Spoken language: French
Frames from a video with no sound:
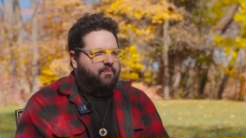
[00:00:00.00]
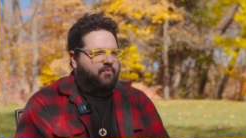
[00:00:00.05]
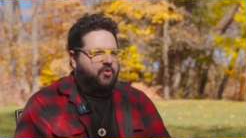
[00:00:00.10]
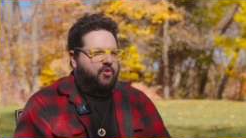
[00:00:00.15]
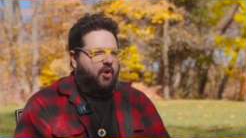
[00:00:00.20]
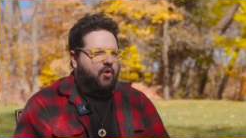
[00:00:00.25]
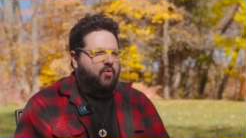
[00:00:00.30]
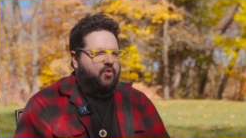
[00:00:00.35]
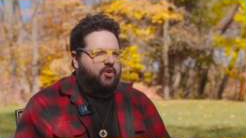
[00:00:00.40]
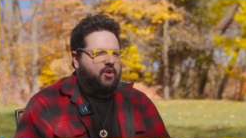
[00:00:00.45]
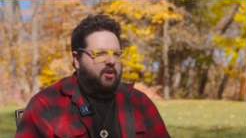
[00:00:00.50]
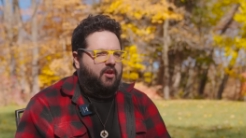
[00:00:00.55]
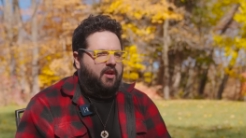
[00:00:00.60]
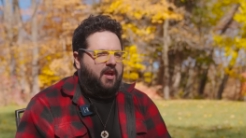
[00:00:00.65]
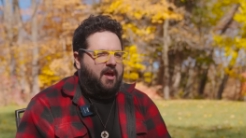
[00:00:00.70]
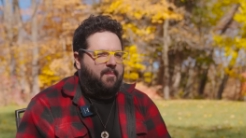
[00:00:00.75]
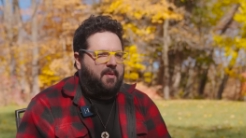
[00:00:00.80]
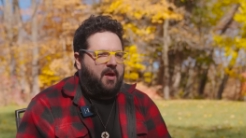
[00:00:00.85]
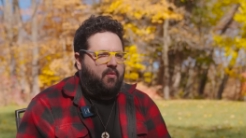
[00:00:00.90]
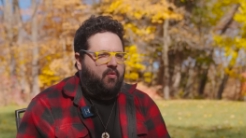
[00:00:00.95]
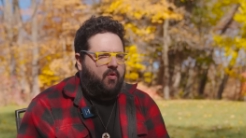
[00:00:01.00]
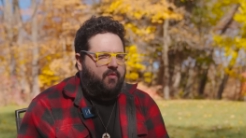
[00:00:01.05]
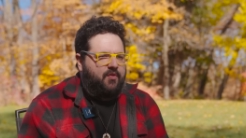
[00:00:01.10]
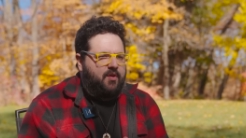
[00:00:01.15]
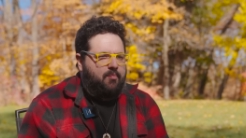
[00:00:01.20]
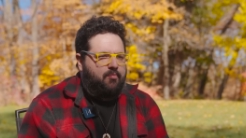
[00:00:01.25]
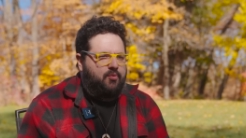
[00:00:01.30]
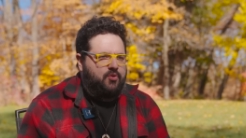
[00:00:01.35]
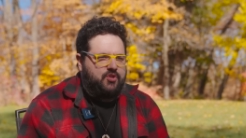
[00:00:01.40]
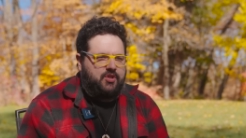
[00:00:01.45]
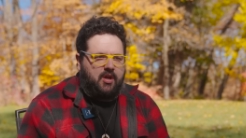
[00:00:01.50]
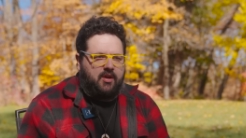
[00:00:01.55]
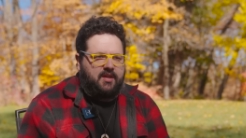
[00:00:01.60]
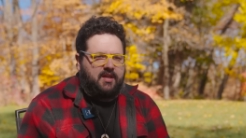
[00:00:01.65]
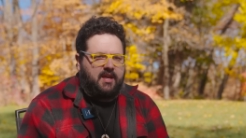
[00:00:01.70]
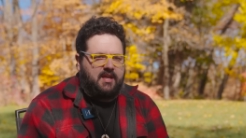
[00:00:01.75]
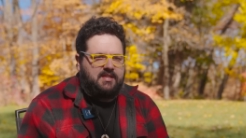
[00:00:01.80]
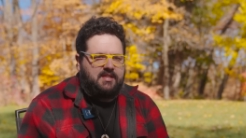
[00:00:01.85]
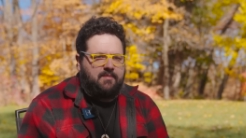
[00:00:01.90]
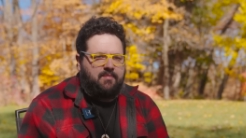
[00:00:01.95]
Donc, après avoir fait plusieurs
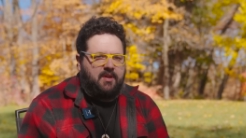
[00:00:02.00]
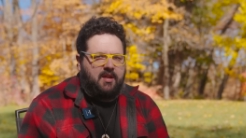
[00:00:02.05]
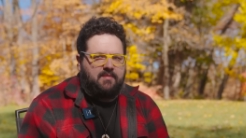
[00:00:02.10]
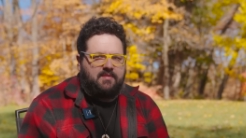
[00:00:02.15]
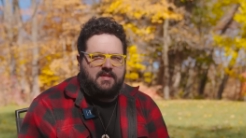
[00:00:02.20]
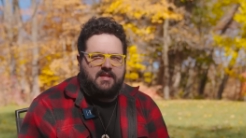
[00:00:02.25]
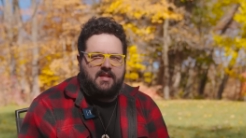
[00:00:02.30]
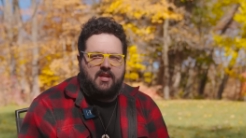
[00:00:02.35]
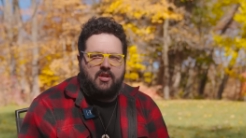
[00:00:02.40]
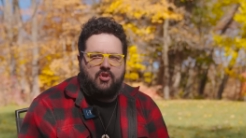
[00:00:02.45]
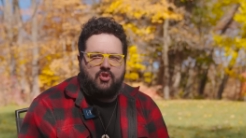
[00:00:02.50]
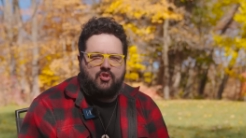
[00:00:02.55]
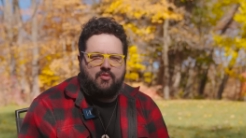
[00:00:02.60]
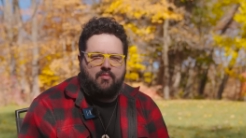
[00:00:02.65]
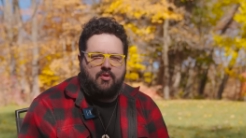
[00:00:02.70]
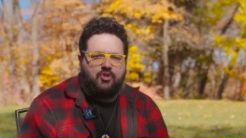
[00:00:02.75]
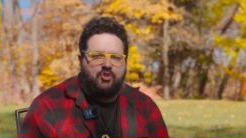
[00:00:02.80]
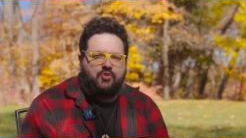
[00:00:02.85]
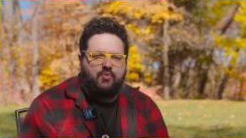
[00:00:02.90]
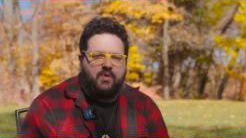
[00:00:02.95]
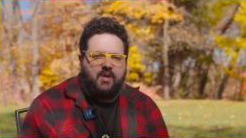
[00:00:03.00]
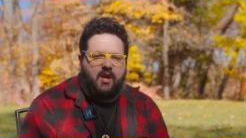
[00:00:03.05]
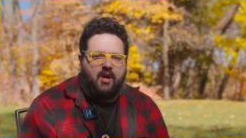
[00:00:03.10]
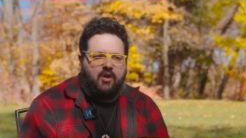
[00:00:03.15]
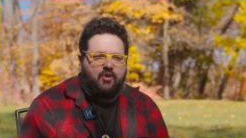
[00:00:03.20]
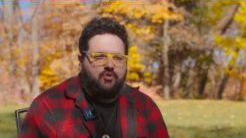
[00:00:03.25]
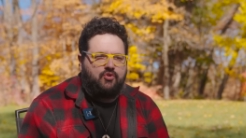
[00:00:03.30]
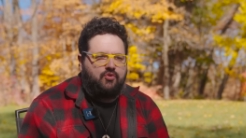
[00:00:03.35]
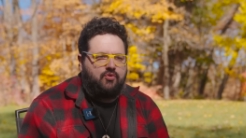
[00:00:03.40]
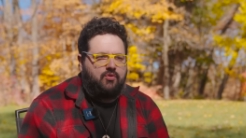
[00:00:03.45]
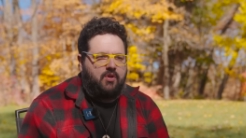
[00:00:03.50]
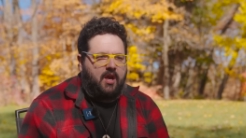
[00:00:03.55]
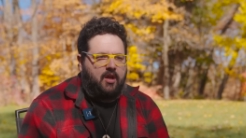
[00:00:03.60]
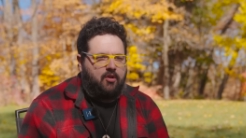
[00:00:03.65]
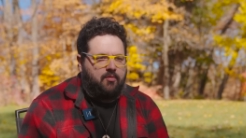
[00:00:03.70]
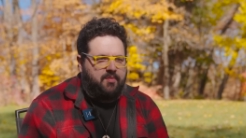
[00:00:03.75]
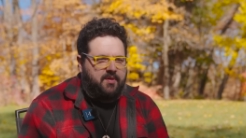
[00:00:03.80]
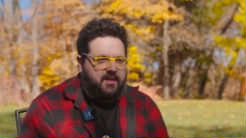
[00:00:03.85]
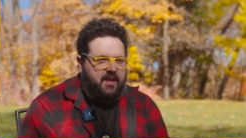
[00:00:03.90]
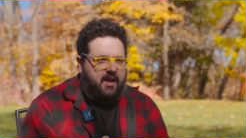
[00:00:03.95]
crises d'épilepsie, je me suis rendu à
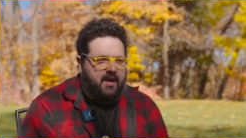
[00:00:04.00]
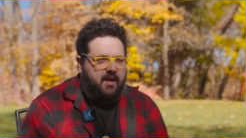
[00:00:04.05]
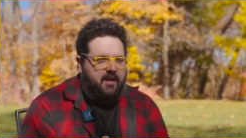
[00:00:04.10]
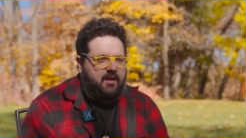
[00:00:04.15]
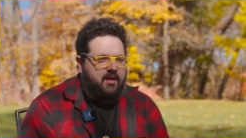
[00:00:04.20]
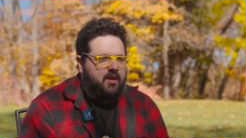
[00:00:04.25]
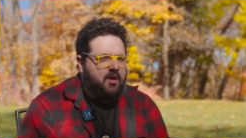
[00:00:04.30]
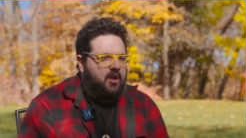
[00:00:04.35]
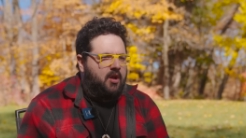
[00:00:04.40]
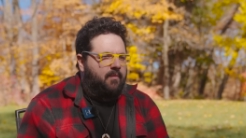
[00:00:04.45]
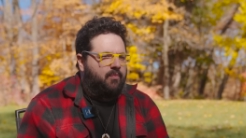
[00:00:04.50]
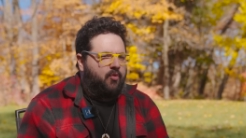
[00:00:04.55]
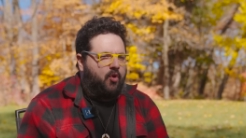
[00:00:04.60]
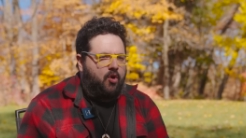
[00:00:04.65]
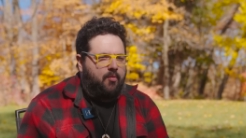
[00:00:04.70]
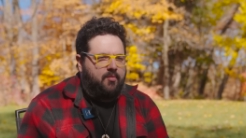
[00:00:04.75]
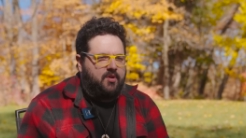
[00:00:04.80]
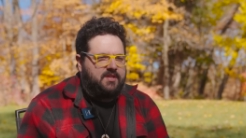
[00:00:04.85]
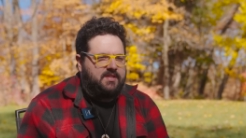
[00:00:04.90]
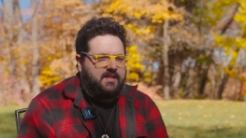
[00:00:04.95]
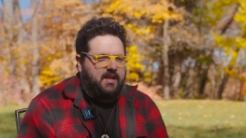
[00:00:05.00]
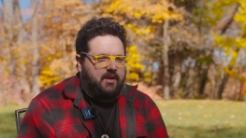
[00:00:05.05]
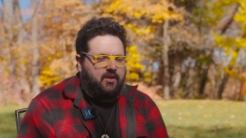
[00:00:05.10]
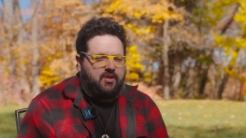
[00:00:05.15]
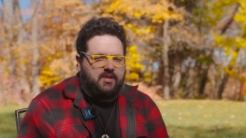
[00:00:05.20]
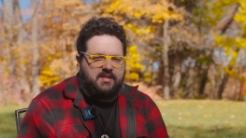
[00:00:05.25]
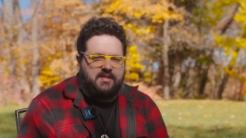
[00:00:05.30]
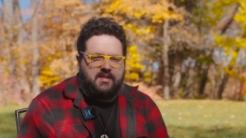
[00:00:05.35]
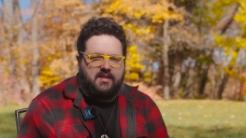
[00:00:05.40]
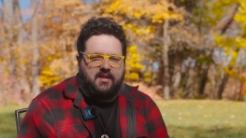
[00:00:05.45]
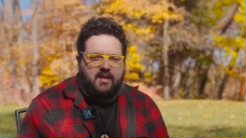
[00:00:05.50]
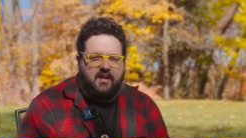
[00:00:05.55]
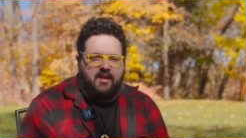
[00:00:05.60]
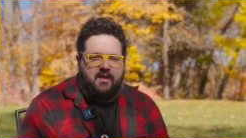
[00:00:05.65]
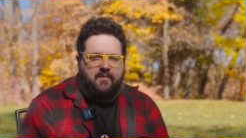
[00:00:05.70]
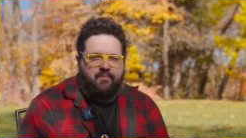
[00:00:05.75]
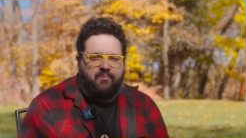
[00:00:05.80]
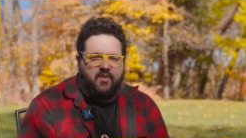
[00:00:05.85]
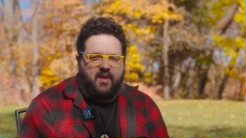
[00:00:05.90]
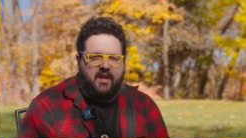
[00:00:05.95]
l'hôpital. On m'a
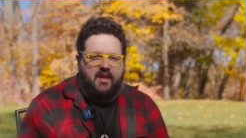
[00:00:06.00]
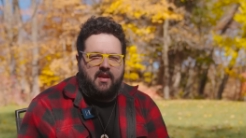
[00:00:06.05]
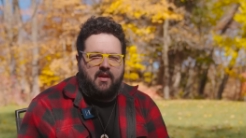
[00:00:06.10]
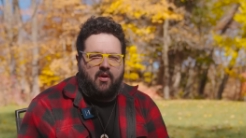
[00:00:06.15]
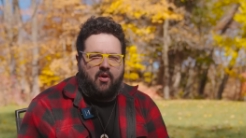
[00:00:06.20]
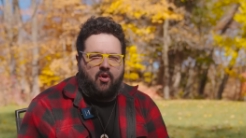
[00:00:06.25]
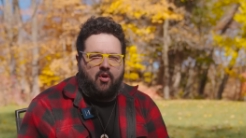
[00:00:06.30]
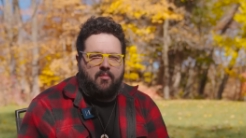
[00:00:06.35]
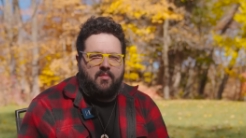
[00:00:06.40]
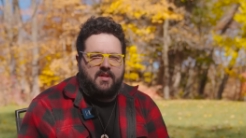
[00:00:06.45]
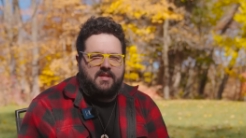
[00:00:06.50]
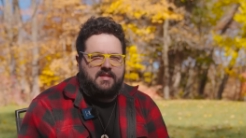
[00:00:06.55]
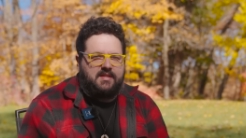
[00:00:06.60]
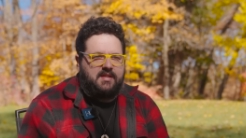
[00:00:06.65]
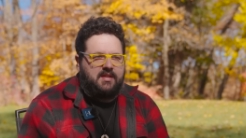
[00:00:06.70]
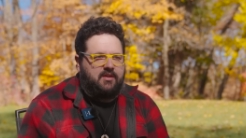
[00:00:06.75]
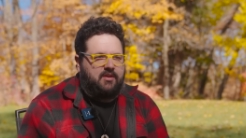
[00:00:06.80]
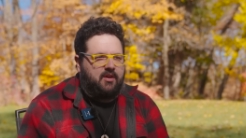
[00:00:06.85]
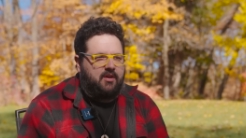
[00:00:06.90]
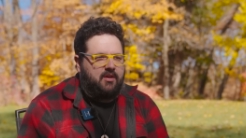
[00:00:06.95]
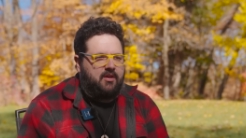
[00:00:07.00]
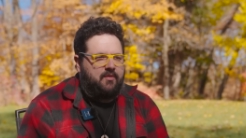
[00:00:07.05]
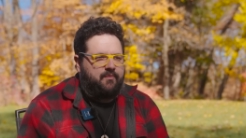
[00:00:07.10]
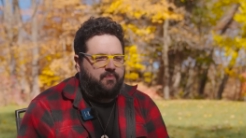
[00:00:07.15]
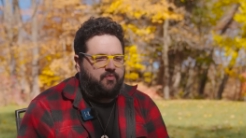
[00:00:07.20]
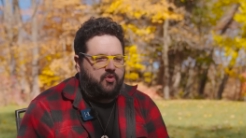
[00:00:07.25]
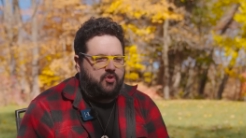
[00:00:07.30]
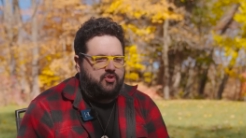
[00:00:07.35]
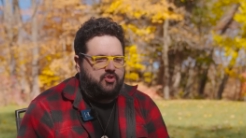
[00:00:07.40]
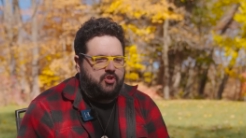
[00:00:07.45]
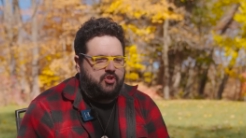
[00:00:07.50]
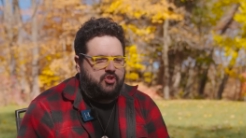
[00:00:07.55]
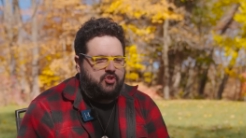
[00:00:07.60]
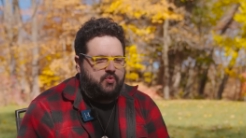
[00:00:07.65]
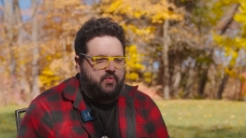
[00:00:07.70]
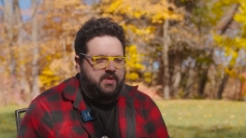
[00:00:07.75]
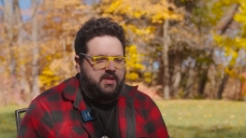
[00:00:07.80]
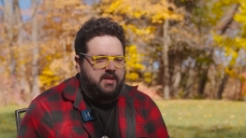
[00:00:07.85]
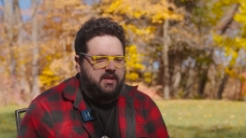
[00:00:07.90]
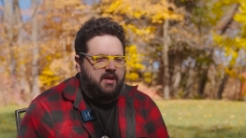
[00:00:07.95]
diagnostiqué et on m'a dit que je
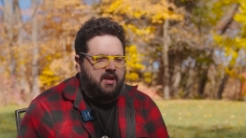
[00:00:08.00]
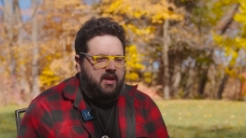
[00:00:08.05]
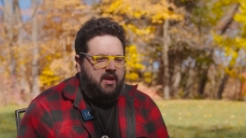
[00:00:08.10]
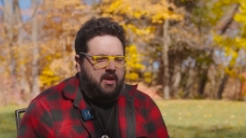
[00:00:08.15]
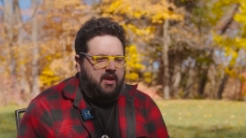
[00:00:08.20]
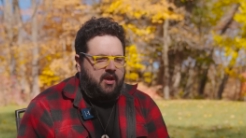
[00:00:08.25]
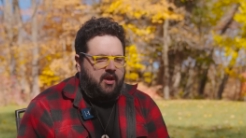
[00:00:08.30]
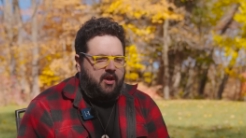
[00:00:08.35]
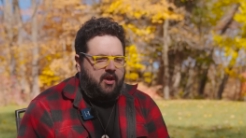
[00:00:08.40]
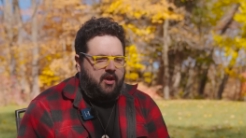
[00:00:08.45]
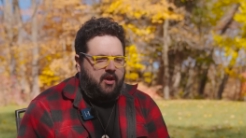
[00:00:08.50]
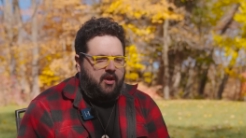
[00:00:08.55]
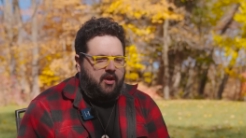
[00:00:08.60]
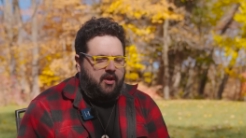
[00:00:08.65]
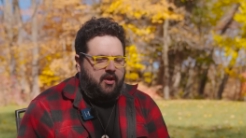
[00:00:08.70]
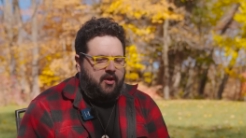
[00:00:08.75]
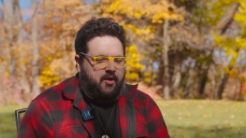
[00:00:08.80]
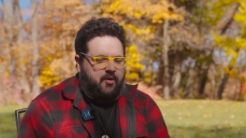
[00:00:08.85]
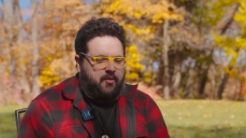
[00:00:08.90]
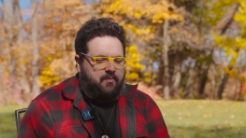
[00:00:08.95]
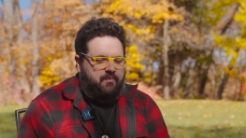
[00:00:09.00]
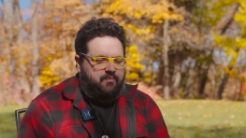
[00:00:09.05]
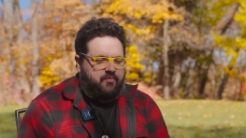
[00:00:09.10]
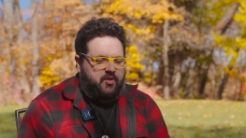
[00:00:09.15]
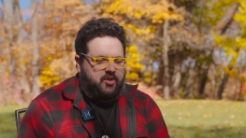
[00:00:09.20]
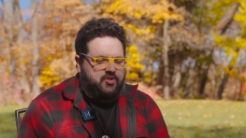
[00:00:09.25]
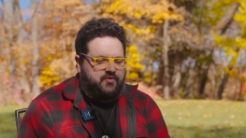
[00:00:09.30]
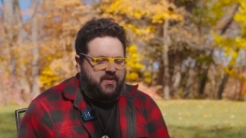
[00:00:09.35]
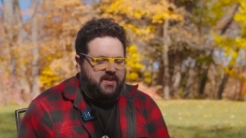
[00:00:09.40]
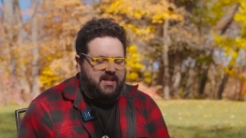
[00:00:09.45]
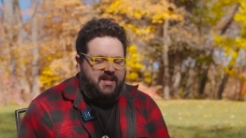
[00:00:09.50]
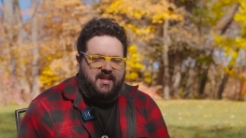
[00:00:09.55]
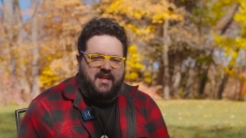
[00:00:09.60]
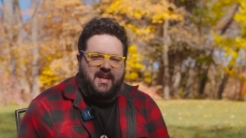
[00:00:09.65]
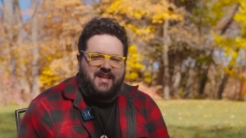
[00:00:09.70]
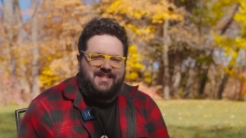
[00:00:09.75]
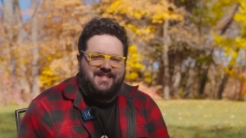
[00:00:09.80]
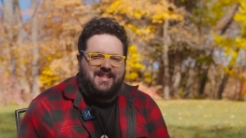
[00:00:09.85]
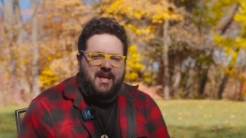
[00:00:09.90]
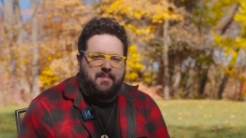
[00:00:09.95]
suis... je fais des
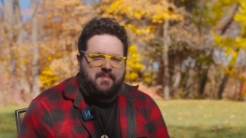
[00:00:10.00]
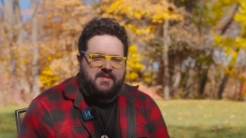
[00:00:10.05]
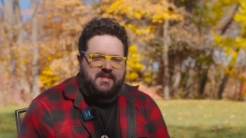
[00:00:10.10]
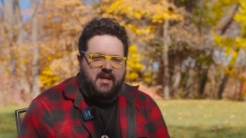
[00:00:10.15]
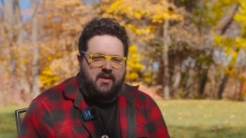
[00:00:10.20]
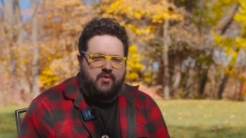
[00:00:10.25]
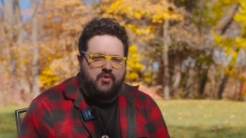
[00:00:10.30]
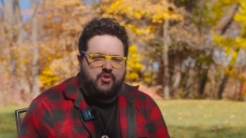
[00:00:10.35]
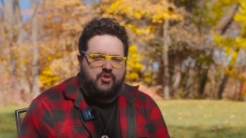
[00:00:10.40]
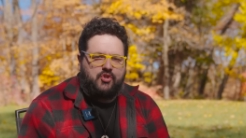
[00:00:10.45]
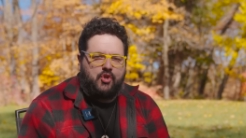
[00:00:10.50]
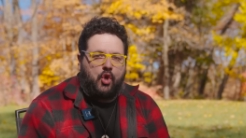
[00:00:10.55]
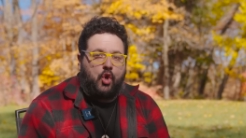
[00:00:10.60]
crises d'absence